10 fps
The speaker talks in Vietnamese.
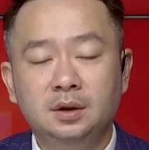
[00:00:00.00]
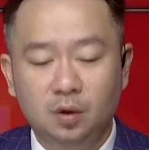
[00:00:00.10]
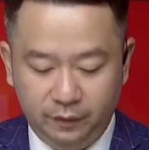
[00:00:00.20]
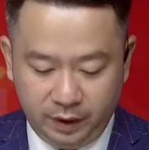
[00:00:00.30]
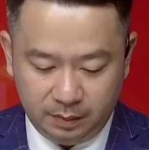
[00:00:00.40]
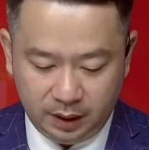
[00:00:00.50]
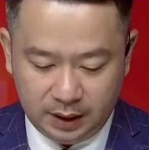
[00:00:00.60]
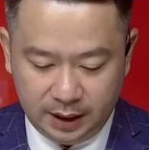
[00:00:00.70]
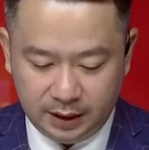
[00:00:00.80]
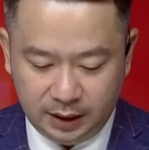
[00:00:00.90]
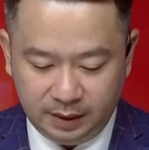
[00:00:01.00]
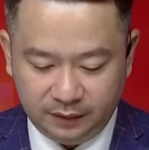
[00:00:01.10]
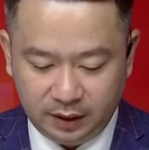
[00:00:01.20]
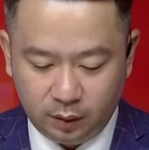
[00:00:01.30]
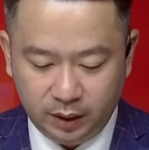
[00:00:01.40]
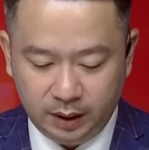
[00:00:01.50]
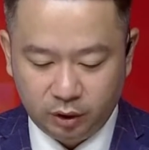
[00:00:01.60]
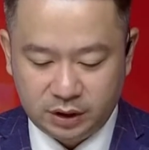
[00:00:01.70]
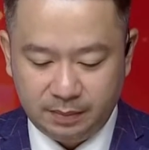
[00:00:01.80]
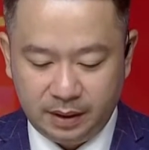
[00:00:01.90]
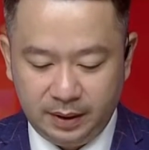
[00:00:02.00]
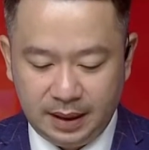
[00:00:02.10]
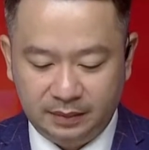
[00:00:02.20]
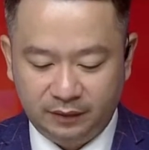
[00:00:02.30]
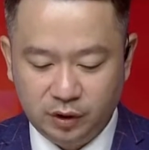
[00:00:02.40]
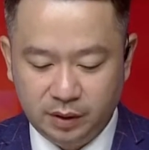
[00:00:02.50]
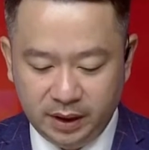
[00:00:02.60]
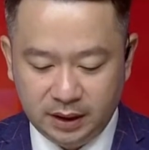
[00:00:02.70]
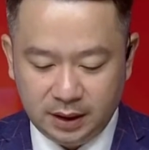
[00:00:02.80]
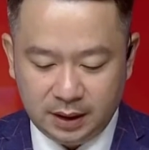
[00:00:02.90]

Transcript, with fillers: Thưa quý vị, mới đây thì Bệnh viện Quân y 175 Thành phố Hồ Chí Minh